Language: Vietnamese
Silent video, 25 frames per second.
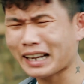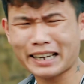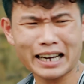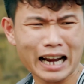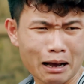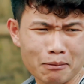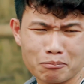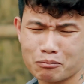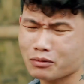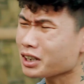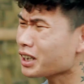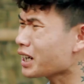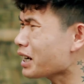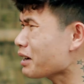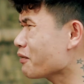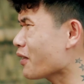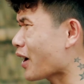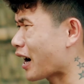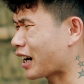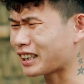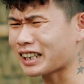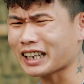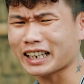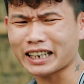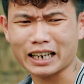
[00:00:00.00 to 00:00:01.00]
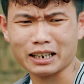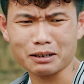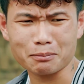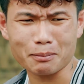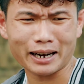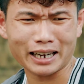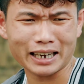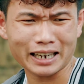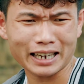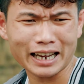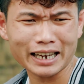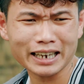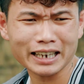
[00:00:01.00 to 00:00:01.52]
lại làm những cái việc thế nhỉ
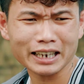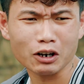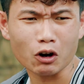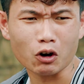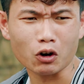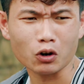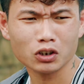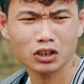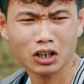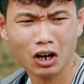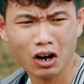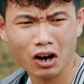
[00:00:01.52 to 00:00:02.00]
bạn lại lấy cái nồi của